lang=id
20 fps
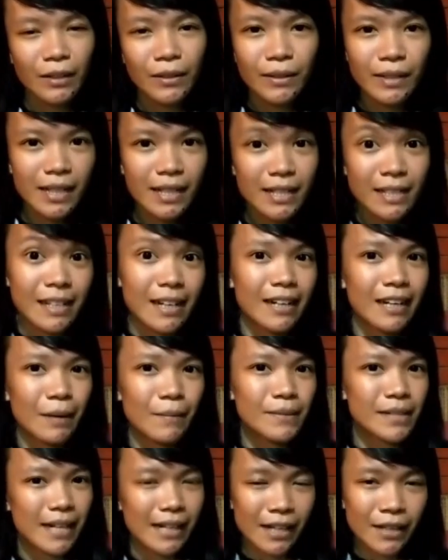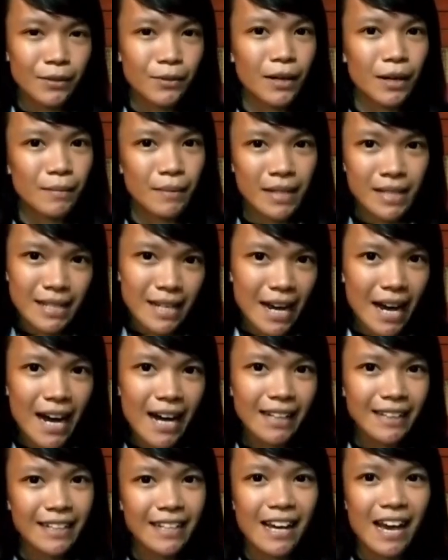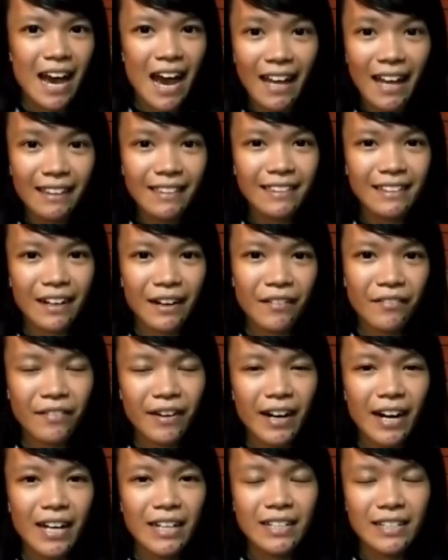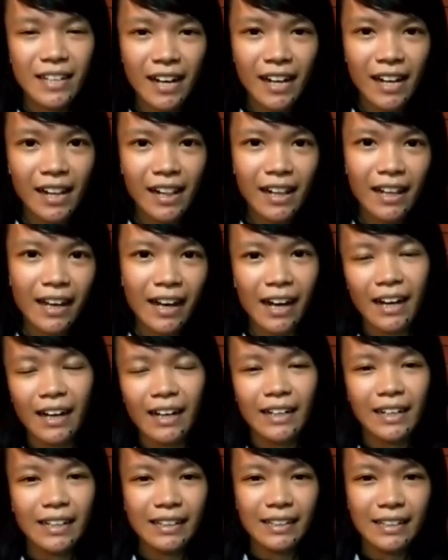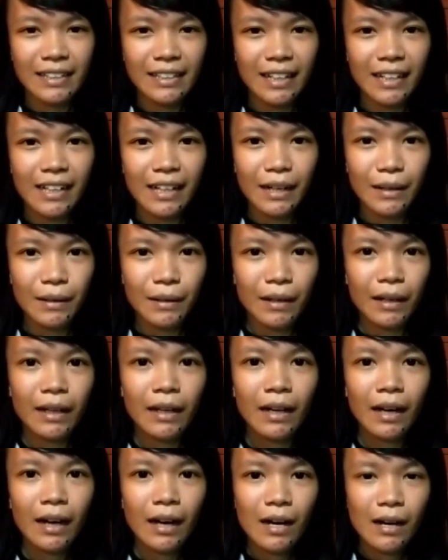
atau di Instagram saya juga bisa di @referanjel yang akan nanti saya